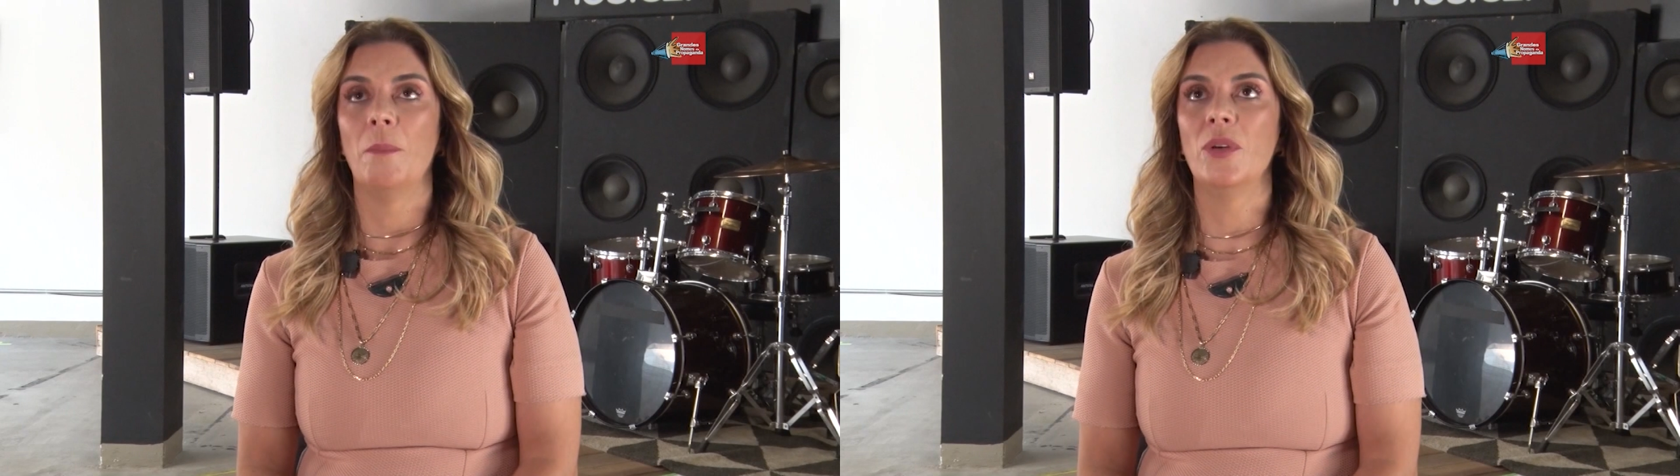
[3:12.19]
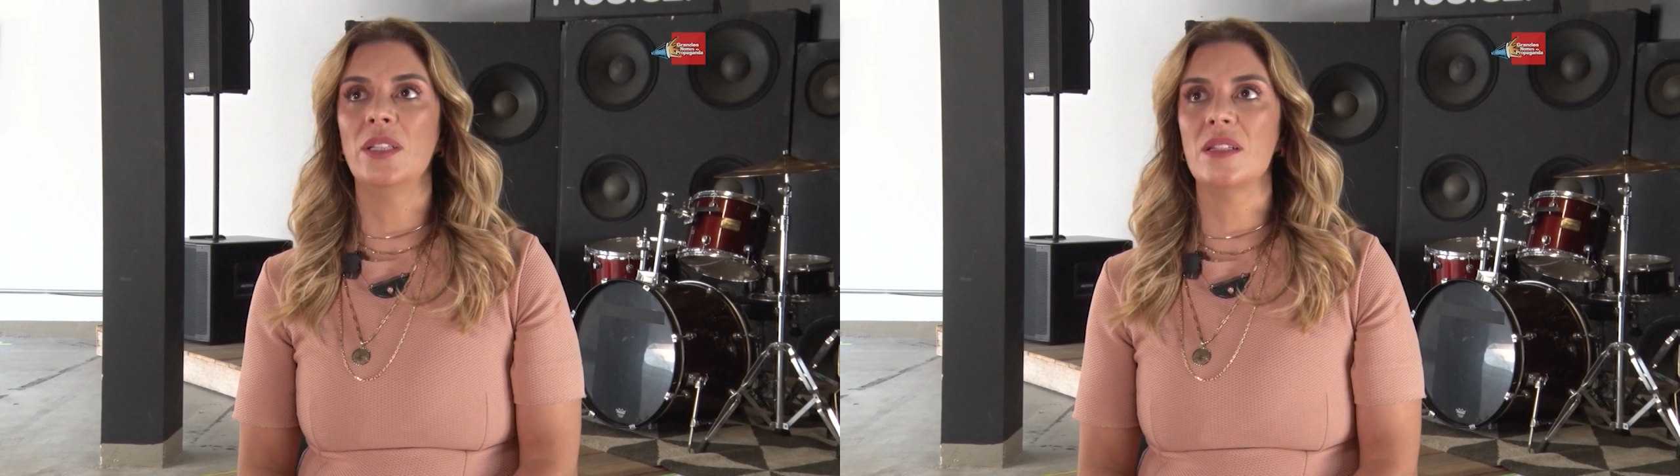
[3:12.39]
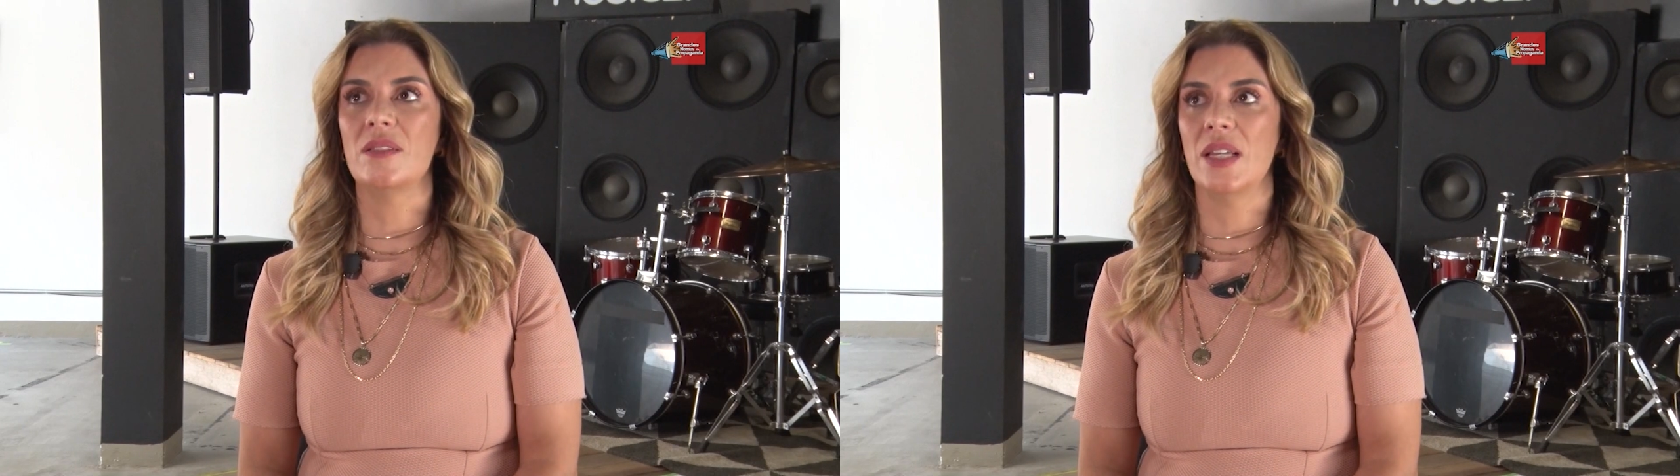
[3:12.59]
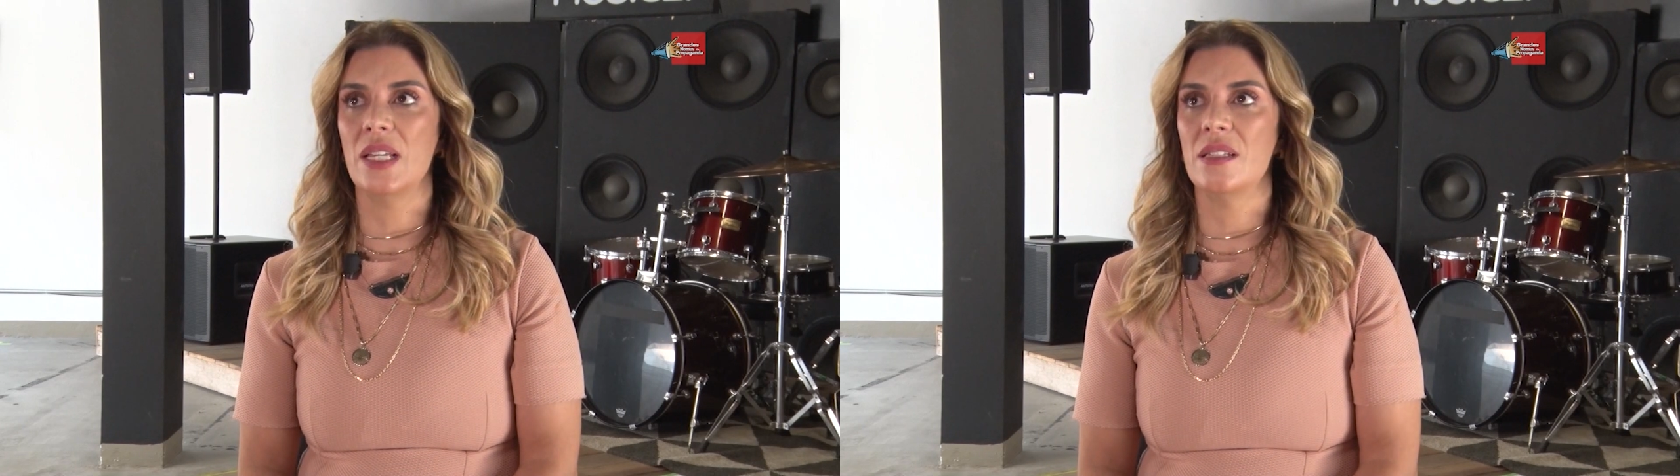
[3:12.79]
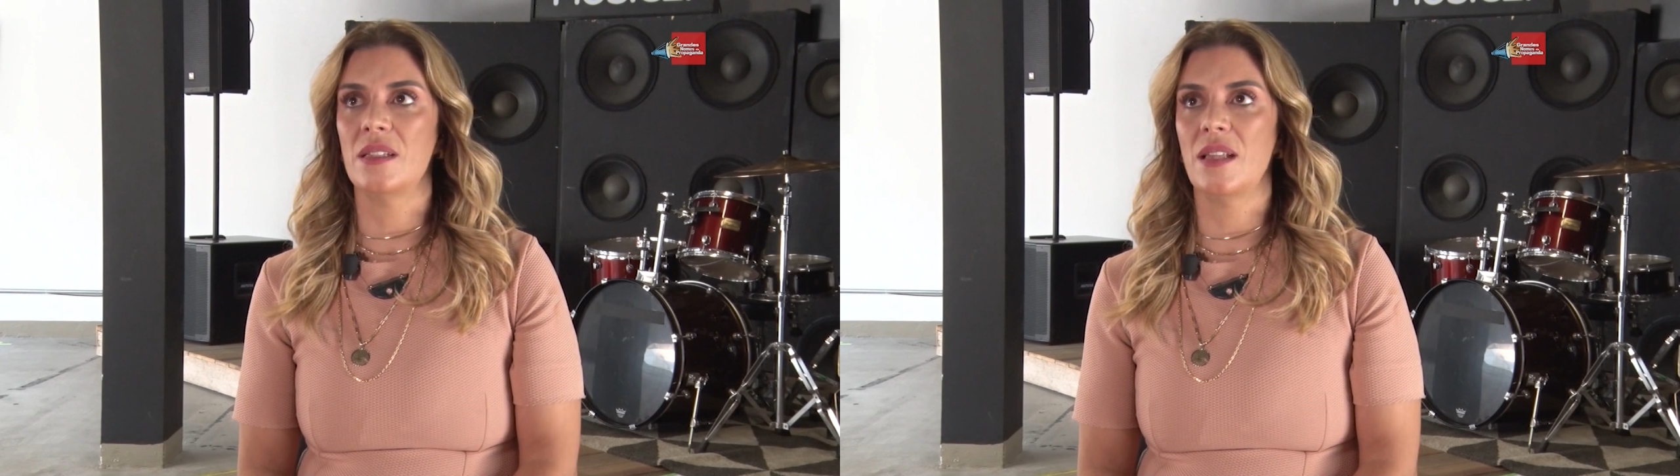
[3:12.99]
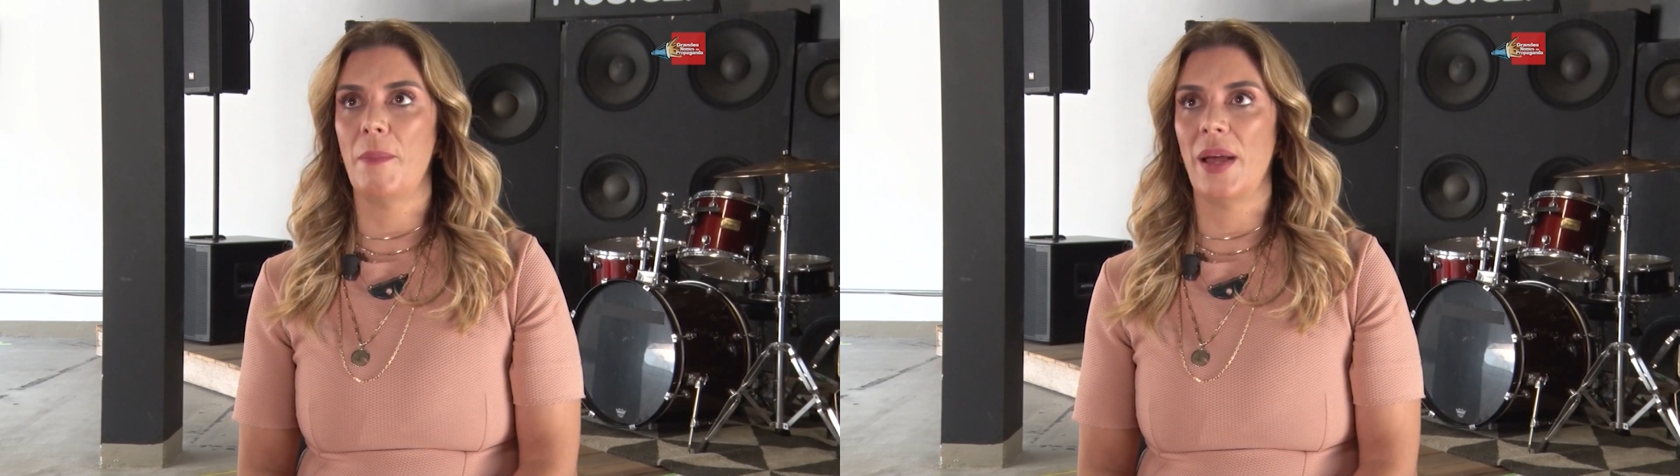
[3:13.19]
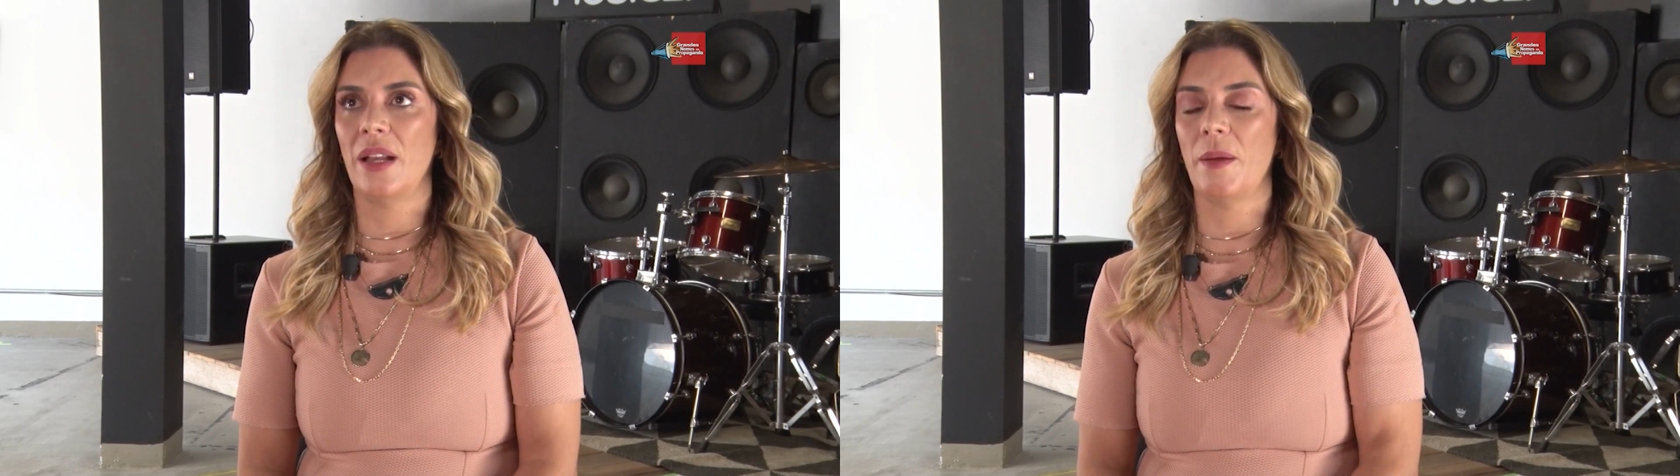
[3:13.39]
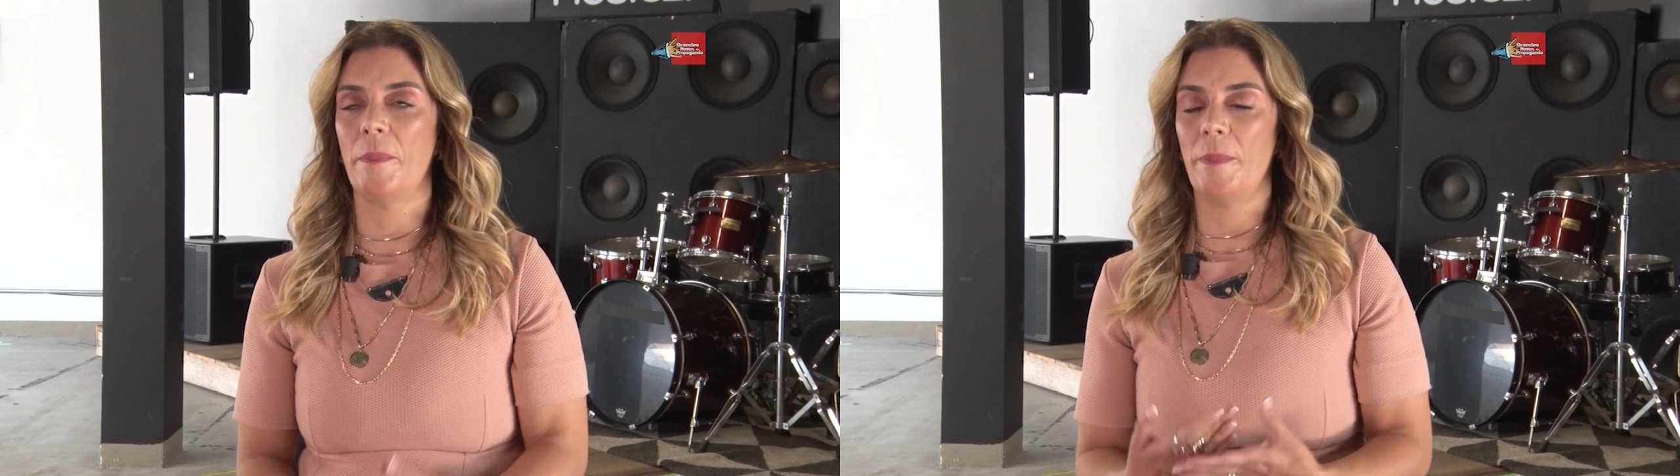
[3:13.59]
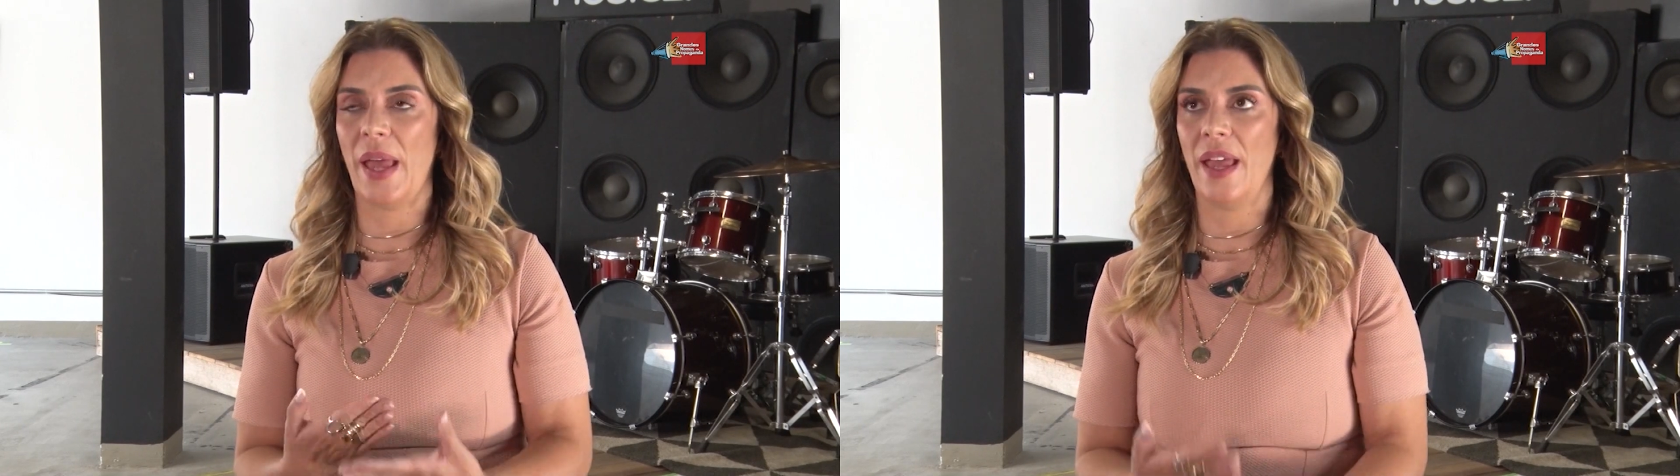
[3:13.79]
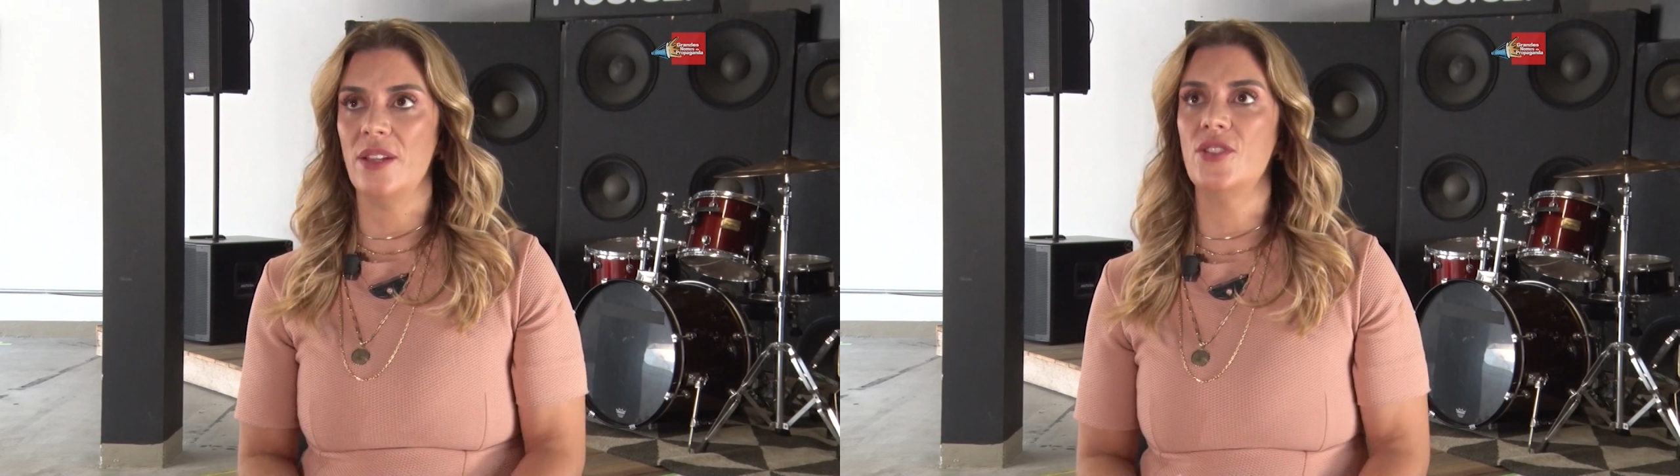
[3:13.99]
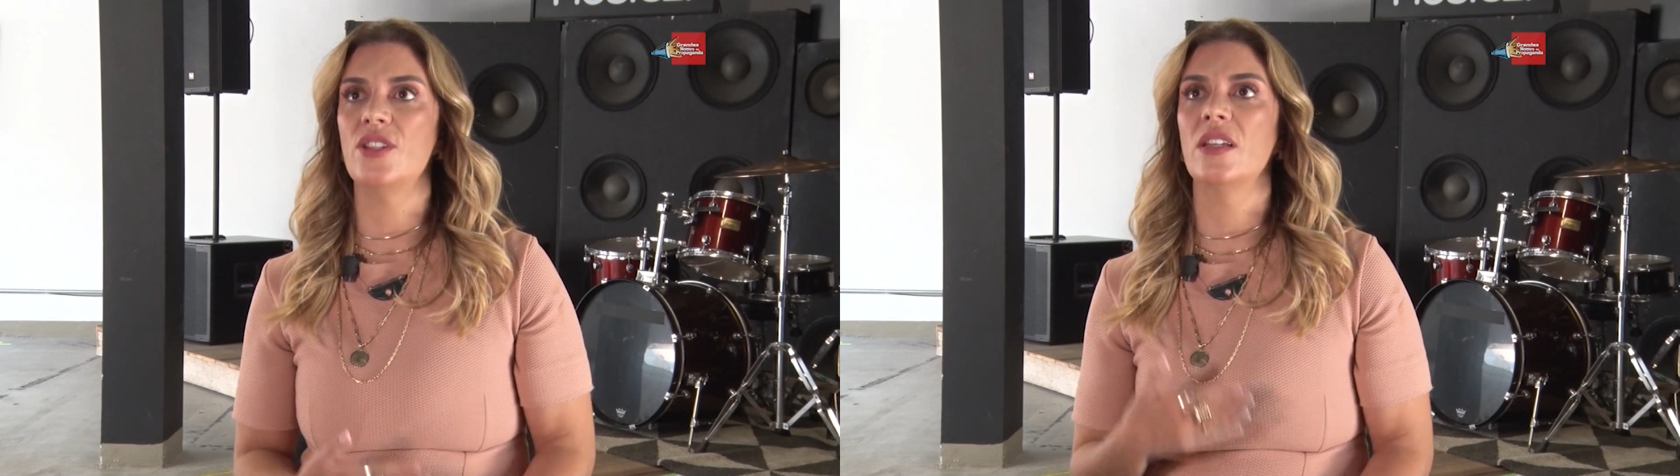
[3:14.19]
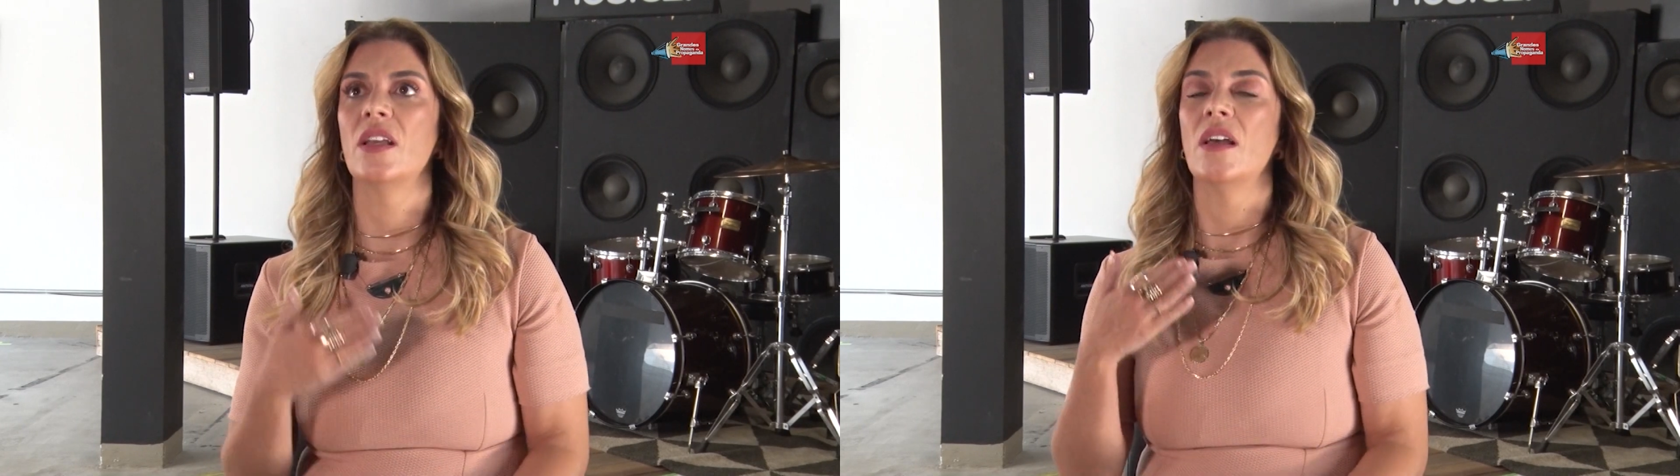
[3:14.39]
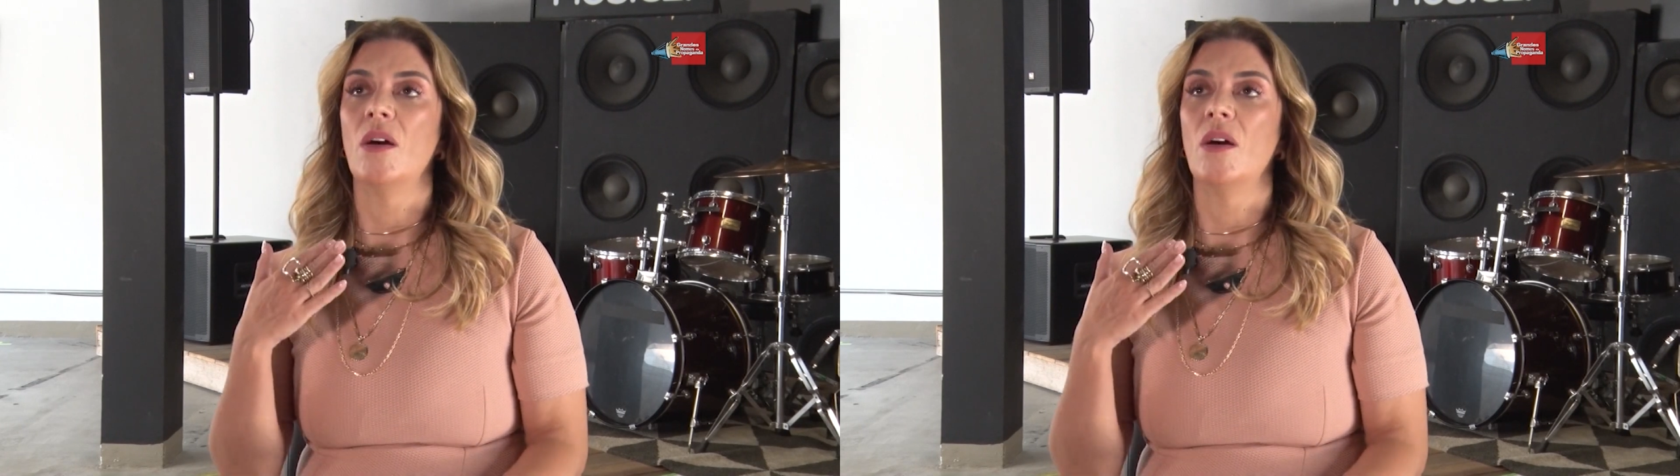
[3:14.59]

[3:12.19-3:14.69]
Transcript: Muitas vezes a marca pede